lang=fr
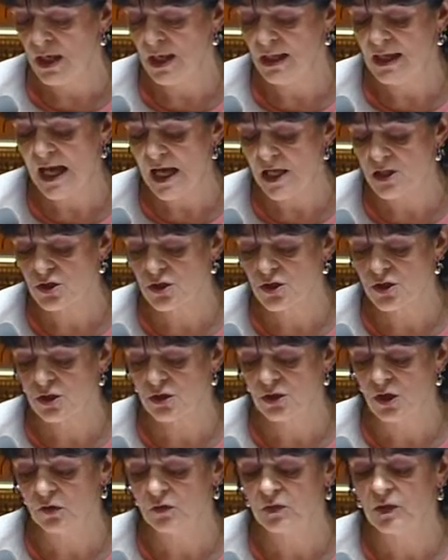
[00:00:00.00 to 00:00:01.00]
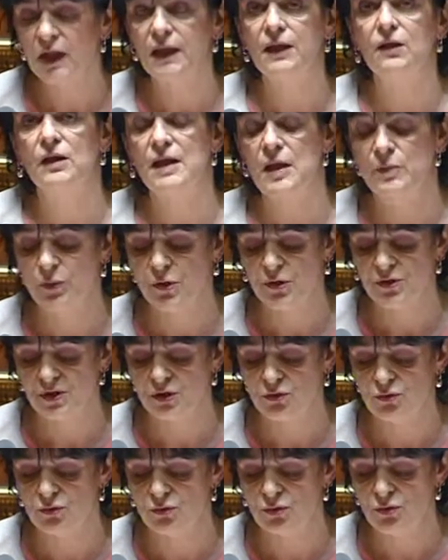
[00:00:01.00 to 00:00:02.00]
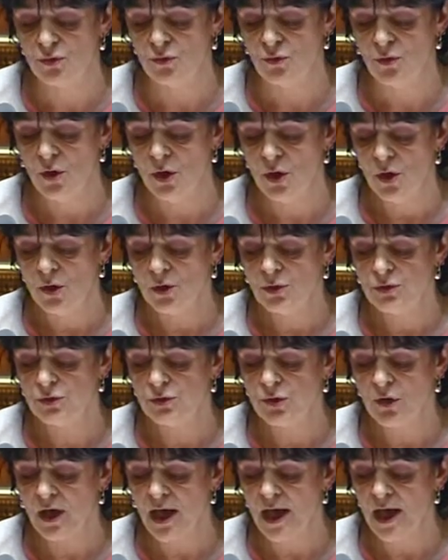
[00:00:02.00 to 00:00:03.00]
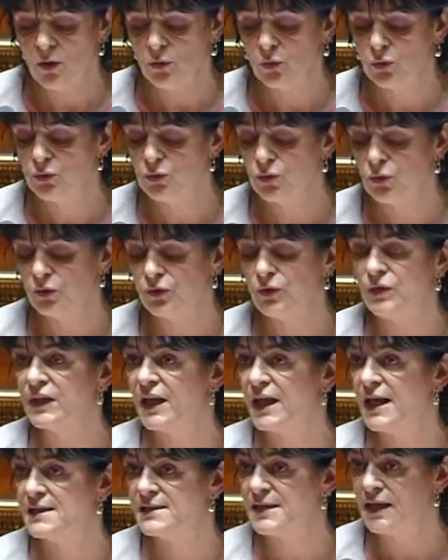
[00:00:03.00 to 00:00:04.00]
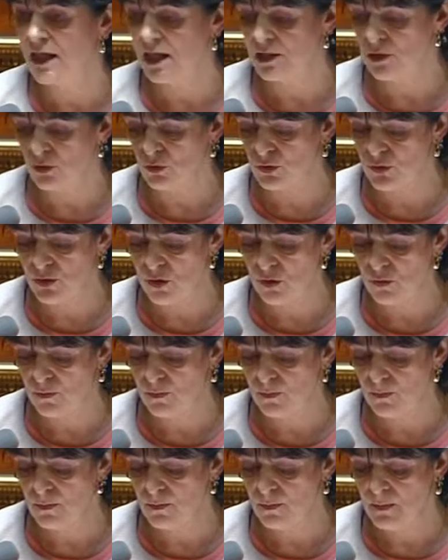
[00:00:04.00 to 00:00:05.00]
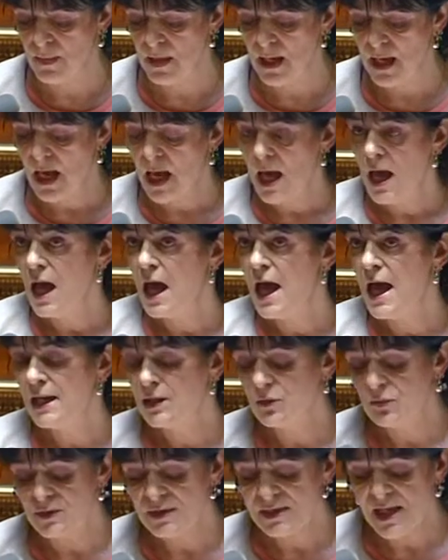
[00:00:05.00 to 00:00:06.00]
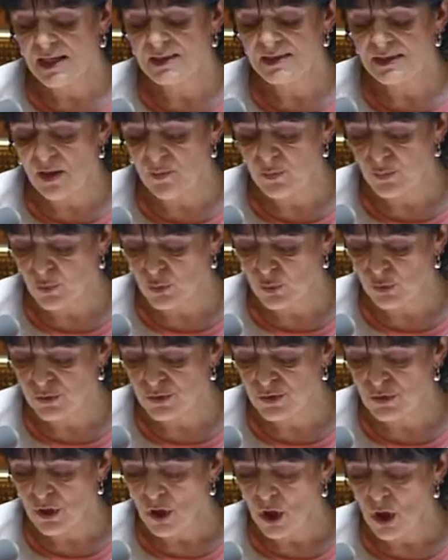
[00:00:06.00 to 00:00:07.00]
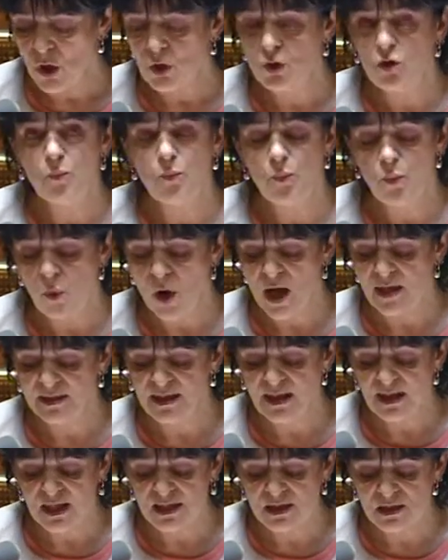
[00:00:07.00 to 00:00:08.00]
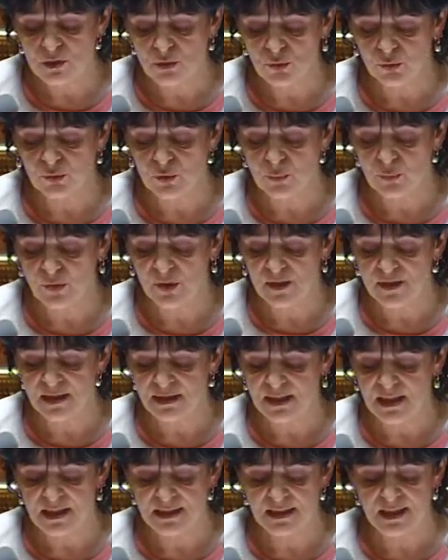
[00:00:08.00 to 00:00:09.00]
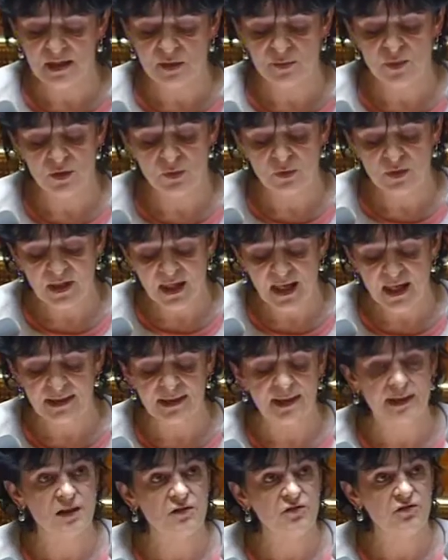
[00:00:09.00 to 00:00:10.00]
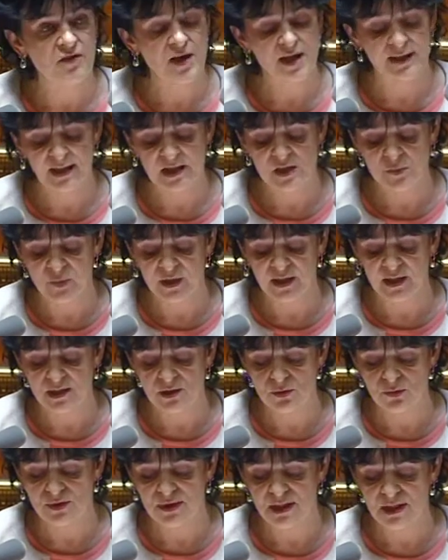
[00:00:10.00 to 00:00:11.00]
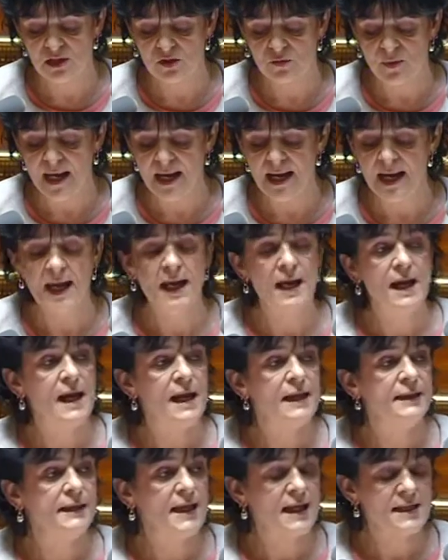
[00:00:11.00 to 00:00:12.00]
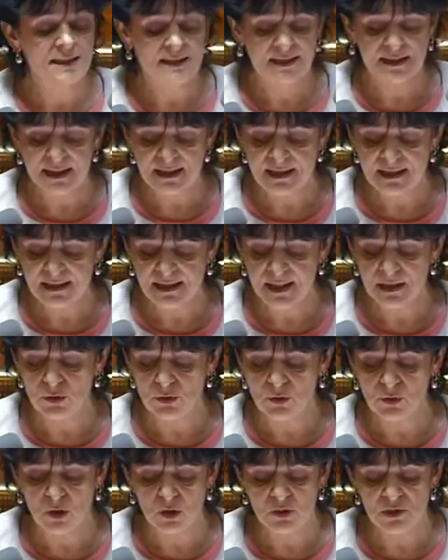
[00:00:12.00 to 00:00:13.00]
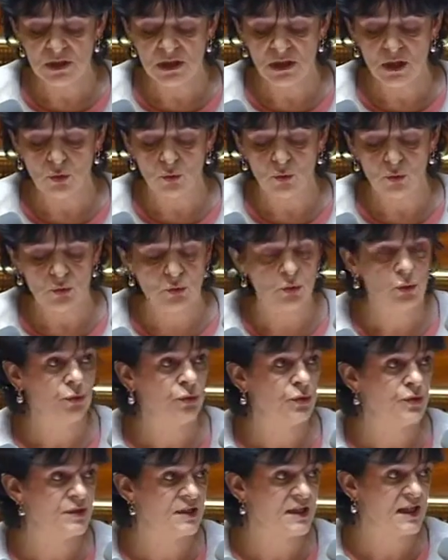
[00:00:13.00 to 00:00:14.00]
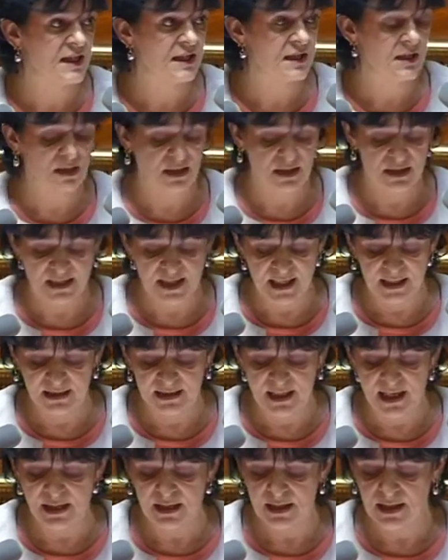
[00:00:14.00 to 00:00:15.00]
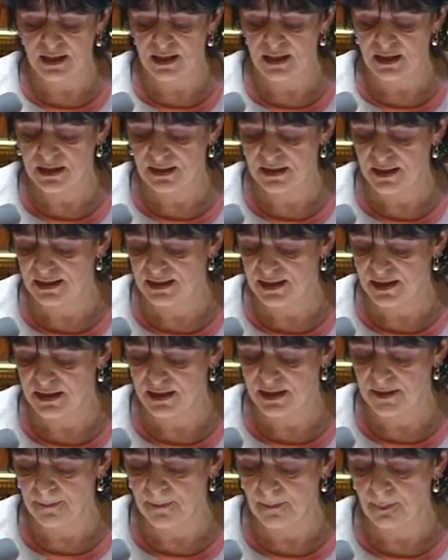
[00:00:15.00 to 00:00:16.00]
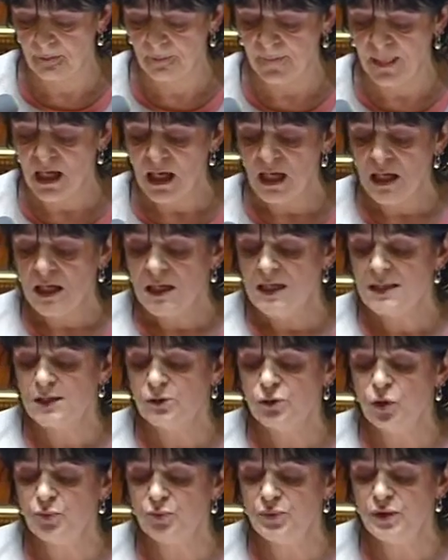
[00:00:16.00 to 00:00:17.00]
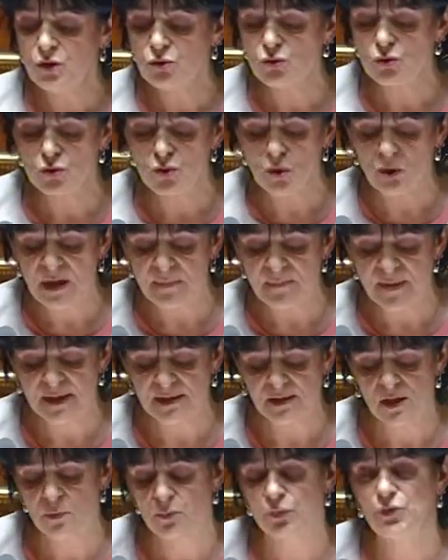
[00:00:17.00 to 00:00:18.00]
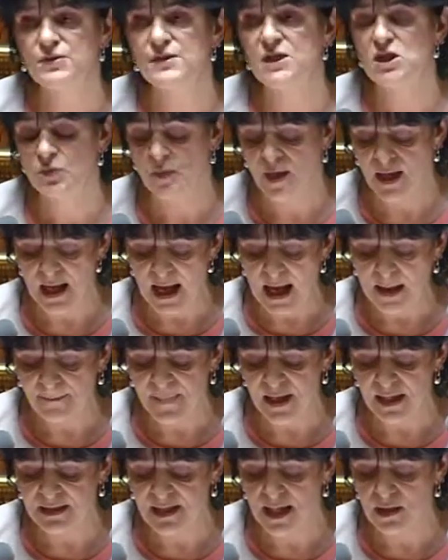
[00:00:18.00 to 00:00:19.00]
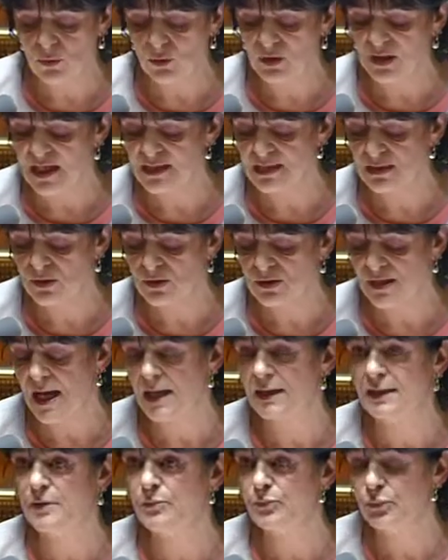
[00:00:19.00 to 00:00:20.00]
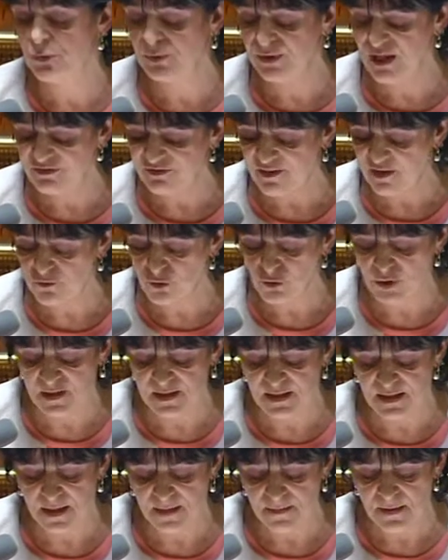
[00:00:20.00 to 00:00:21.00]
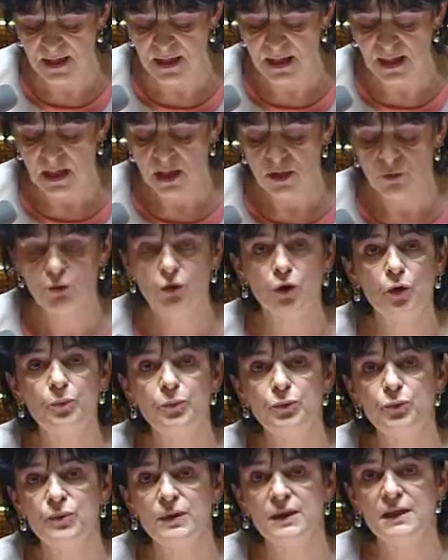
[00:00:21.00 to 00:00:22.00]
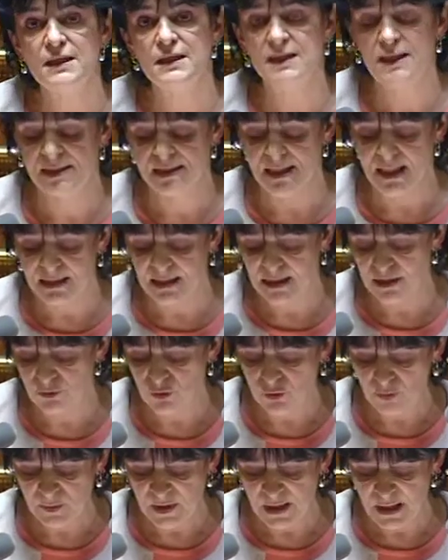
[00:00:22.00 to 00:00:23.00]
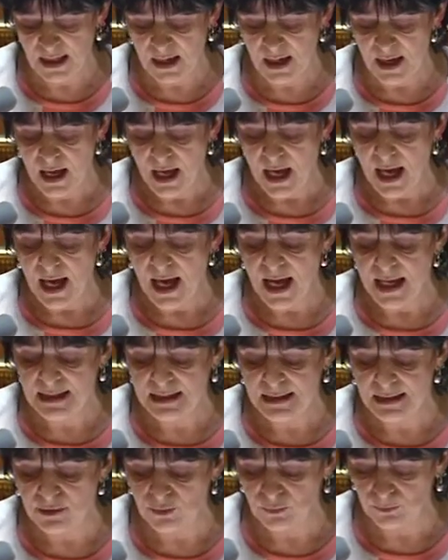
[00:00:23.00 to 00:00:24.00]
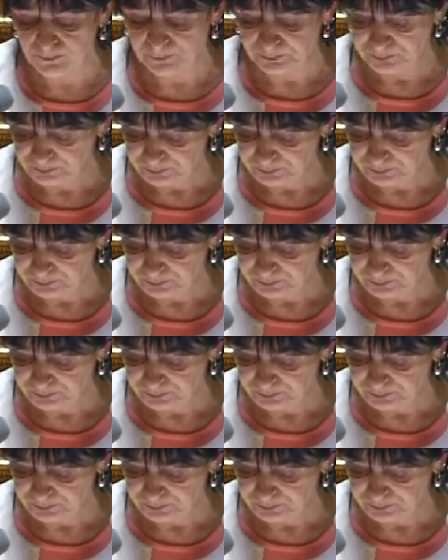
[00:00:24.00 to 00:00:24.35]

L'âge d'entrée dans la prostitution serait autour de 13 à 14 ans. Un constat s'impose le poids des réseaux de proxénétisme et de traite à des fins d'exploitation sexuelle n'a cessé de grandir au cours de ces dernières décennies. Si, depuis toujours, les personnes prostituées appartiennent aux classes sociales les plus défavorisées, depuis les années 2000, elles sont,